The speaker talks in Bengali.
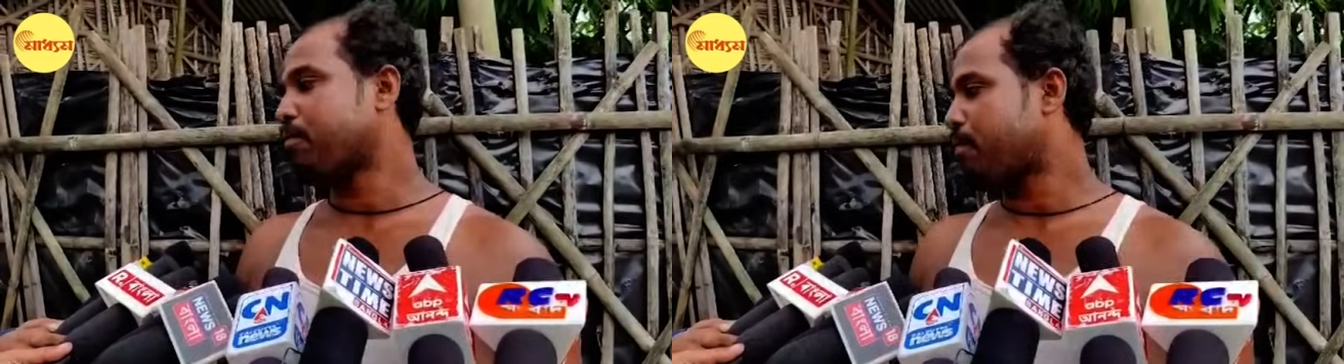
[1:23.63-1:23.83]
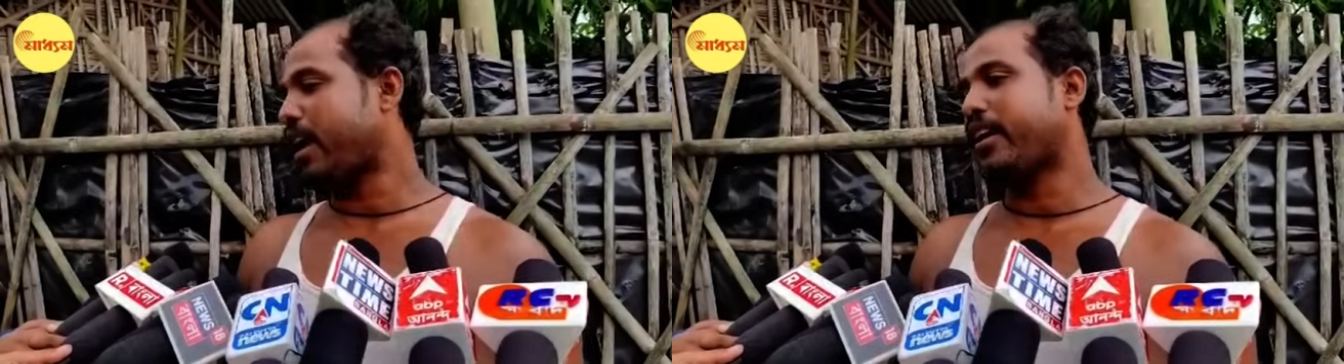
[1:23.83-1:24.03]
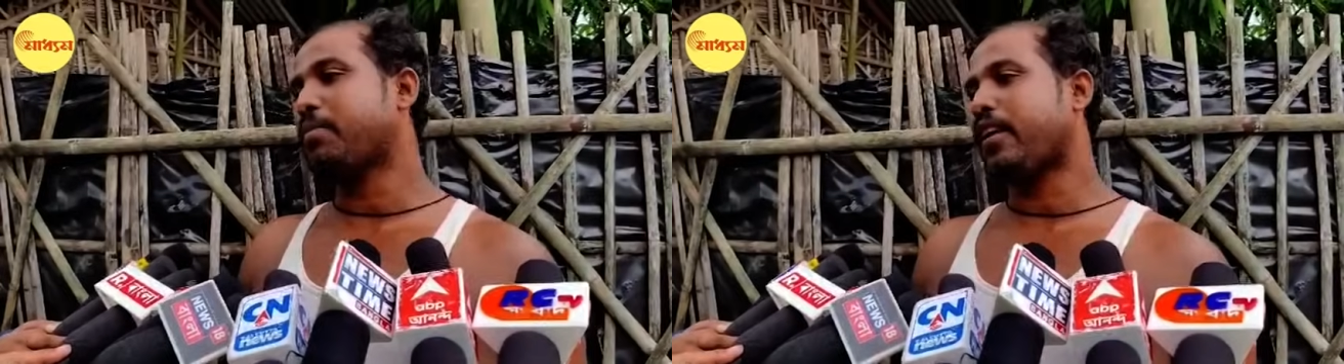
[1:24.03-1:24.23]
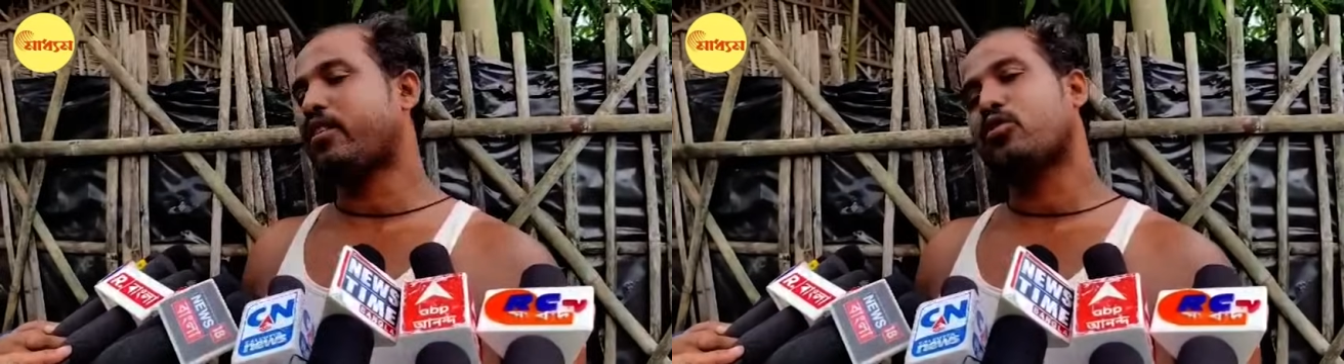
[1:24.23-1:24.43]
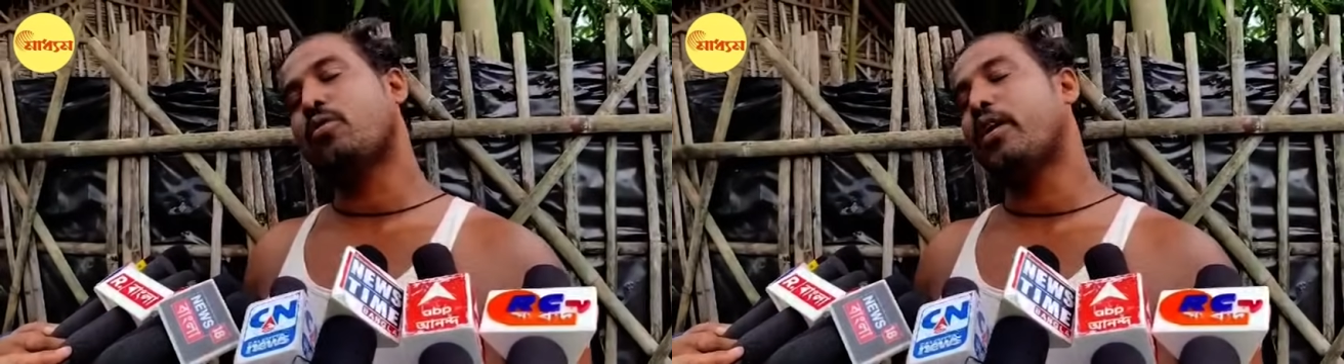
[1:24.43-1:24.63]
প্রায় এই
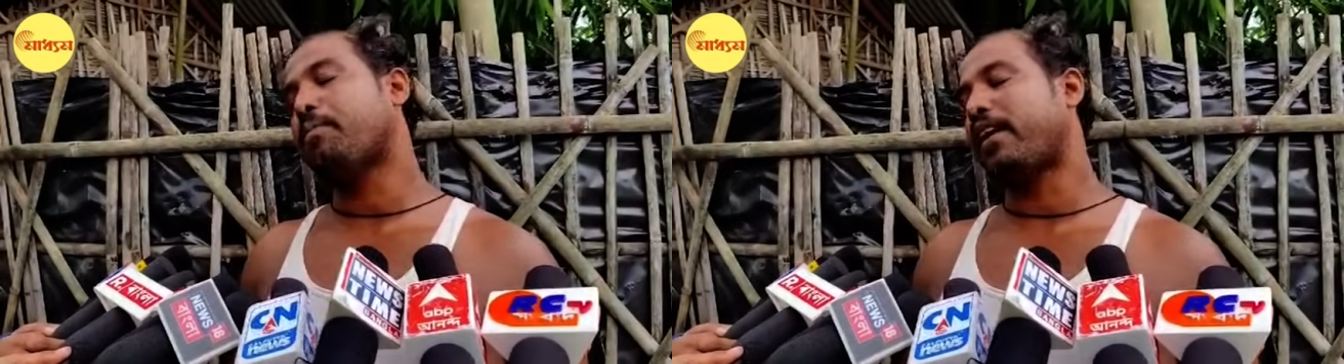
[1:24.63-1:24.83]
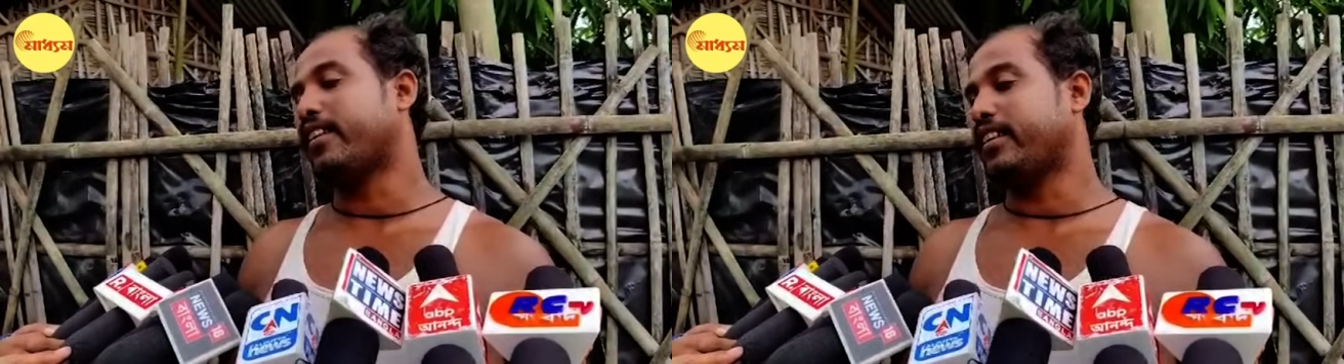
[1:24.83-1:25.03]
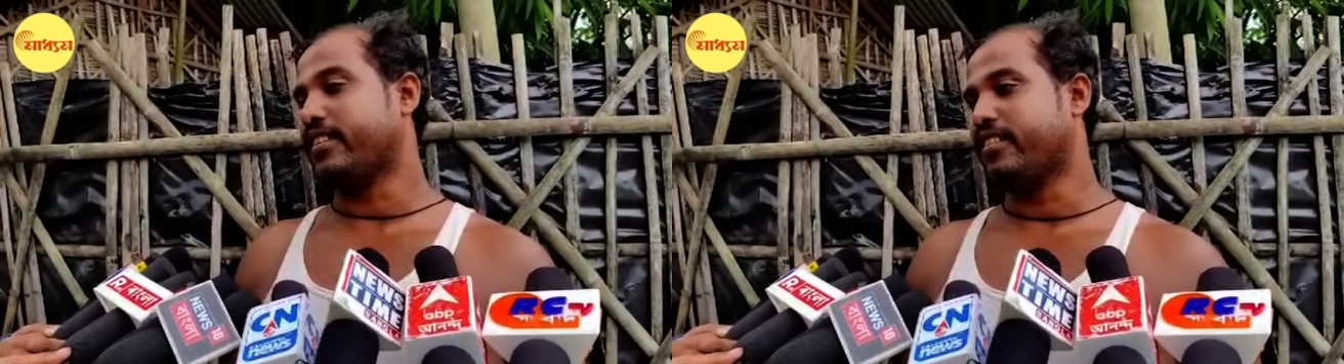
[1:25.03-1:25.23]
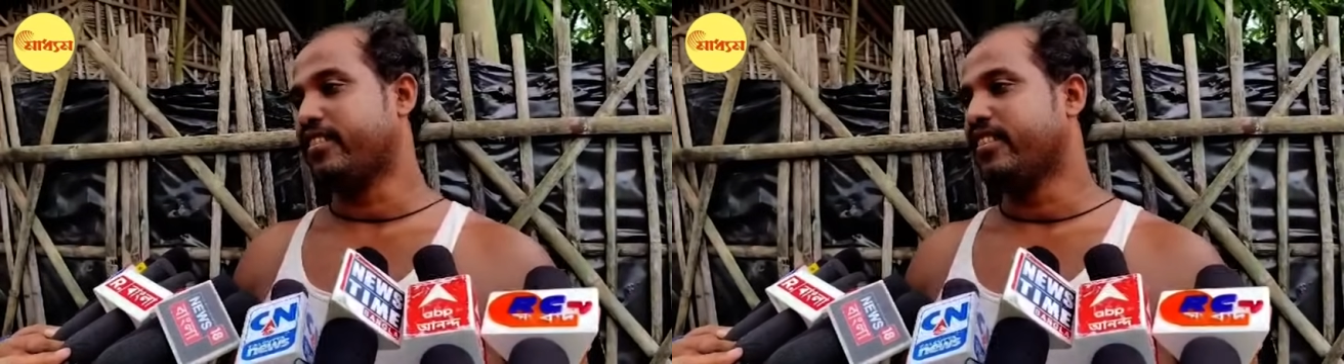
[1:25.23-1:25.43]
পাড়ার সবাই পালিয়ে গেছে